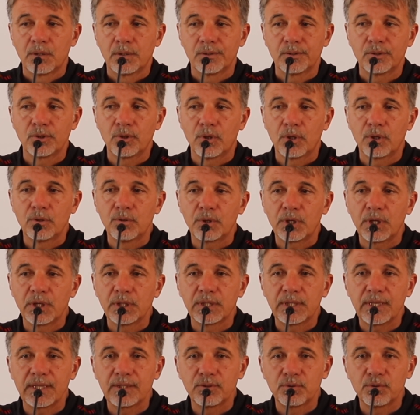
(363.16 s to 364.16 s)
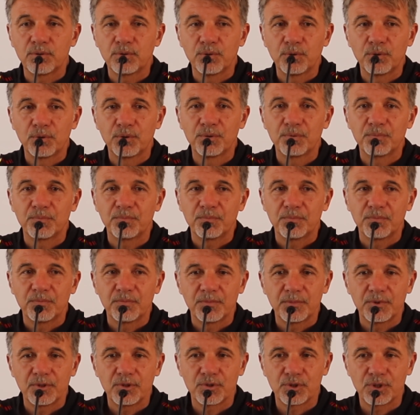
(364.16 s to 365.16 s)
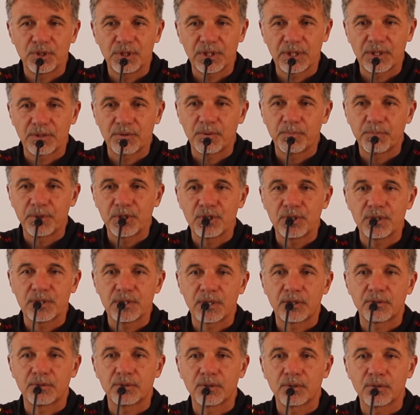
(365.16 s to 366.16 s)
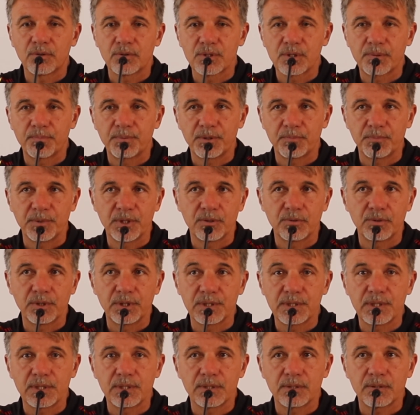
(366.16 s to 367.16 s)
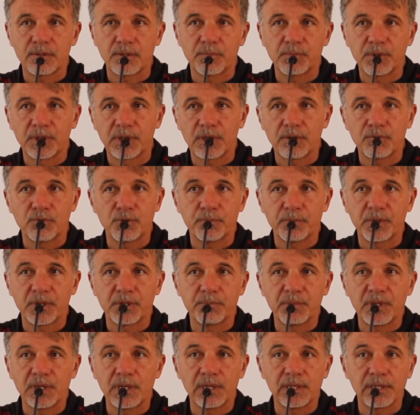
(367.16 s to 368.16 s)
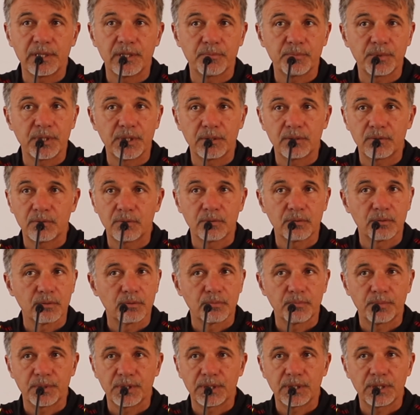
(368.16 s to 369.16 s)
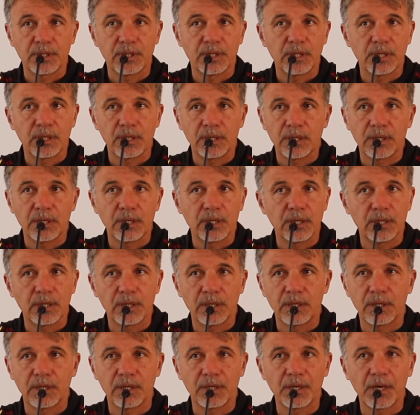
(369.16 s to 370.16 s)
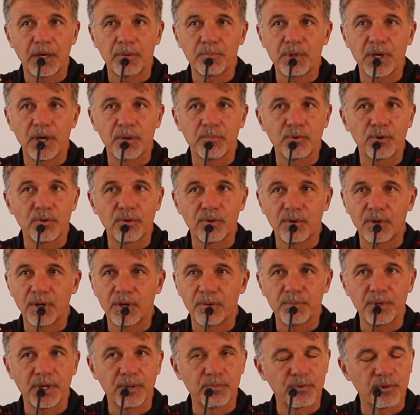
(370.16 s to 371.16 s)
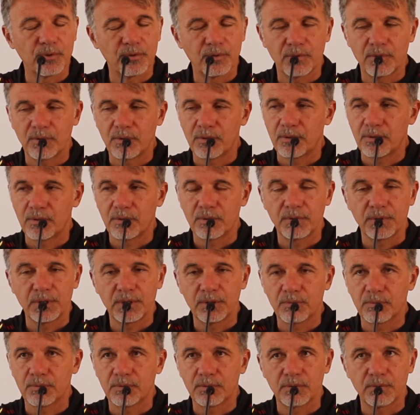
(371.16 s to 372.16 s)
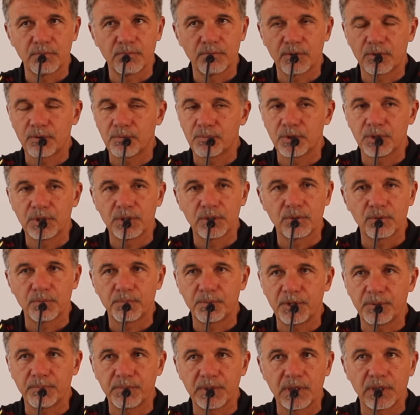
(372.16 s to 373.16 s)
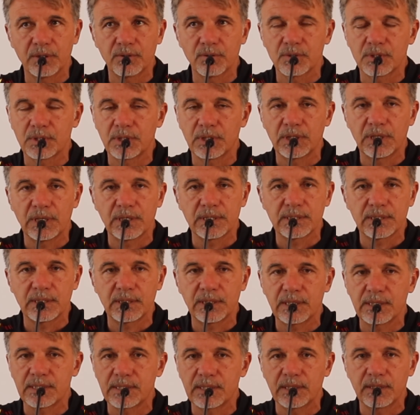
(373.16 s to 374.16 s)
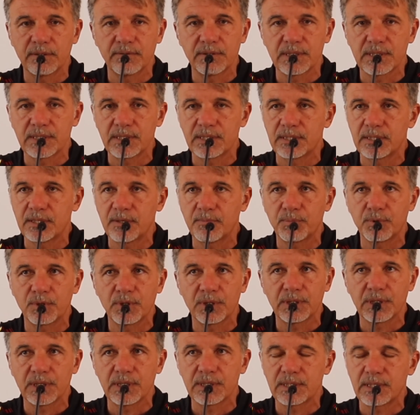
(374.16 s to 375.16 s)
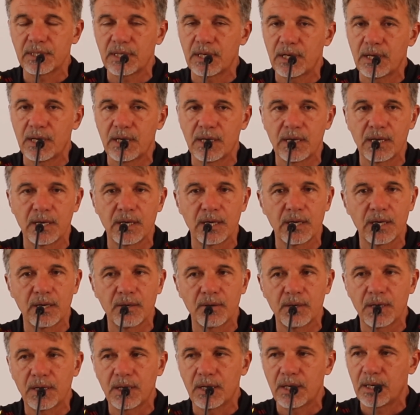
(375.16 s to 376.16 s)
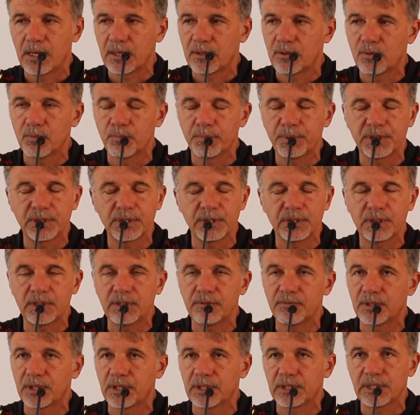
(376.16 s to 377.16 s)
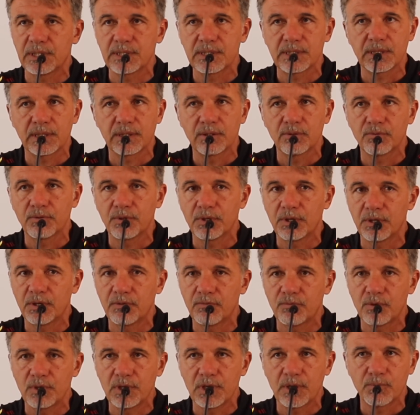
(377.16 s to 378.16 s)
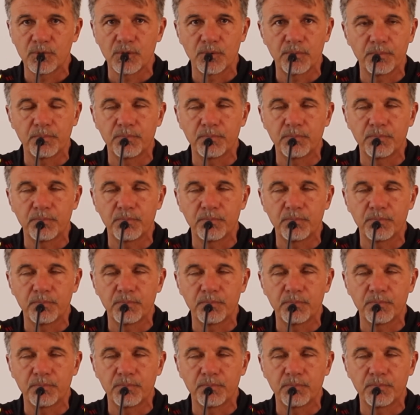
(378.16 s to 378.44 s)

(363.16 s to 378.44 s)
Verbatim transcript: No, allora intanto io ci tengo a precisare una cosa, per me non esistono amichevoli, ma nemmeno l'allenamento, perché eh, abbiamo, abbiamo noi, non, come ho detto prima, la nostra testa deve essere sempre una testa competitiva, una testa dove vogliamo